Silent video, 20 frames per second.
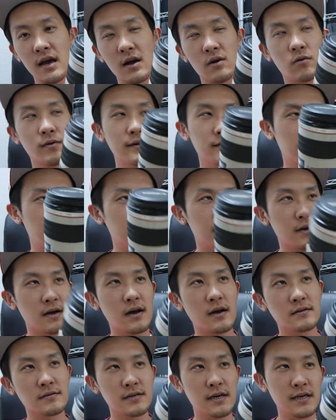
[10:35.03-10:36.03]
あ、これぐらいの画
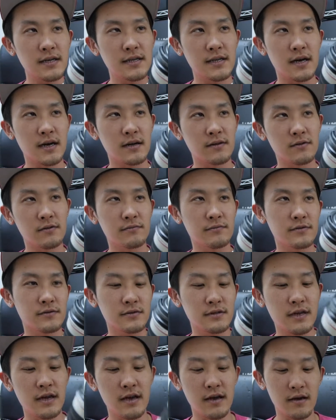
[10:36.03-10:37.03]
角がいいなと思っ
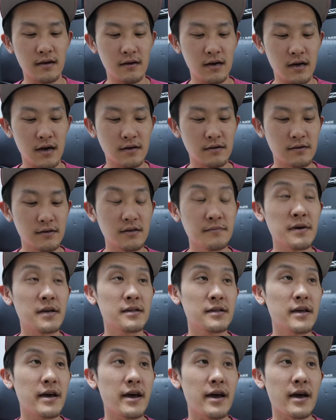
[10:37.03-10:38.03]
て、画角決め
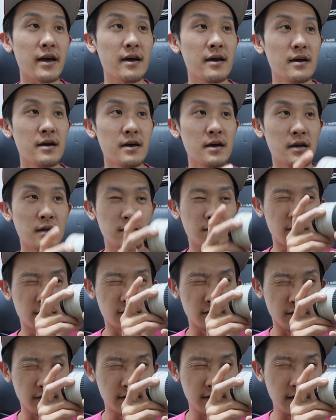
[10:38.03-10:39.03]
て、
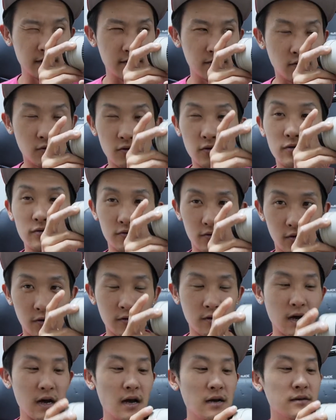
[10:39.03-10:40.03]
覗くと。
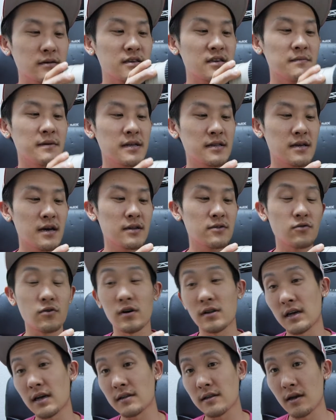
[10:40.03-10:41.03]
画角決めた後
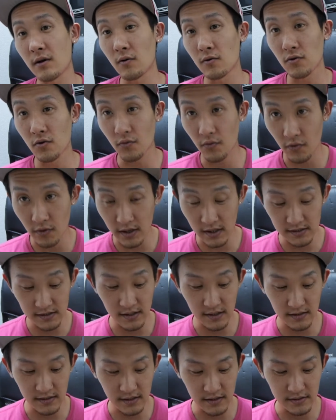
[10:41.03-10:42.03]
は大体オートフォーカス
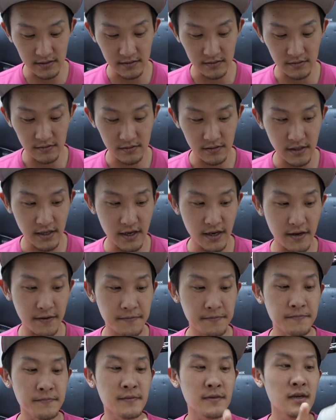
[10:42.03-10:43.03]
だったりするので、
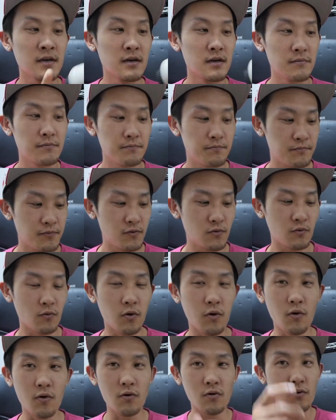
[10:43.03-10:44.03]

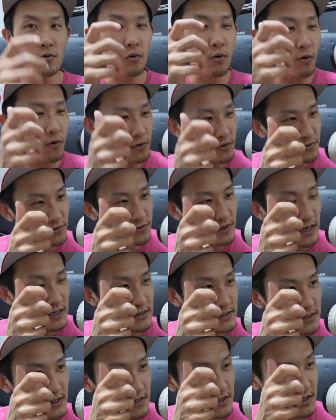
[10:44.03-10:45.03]
こういう
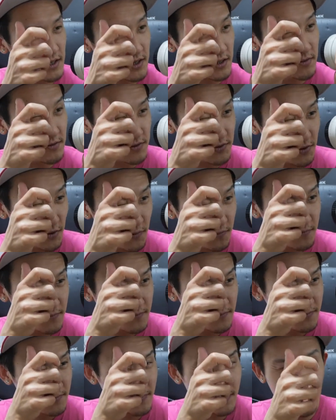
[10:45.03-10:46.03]
感じができるんですよ。
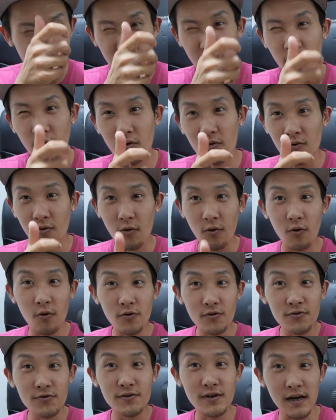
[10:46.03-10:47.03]
こ
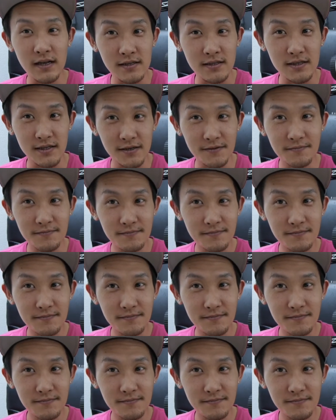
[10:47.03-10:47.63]
ういう感じ。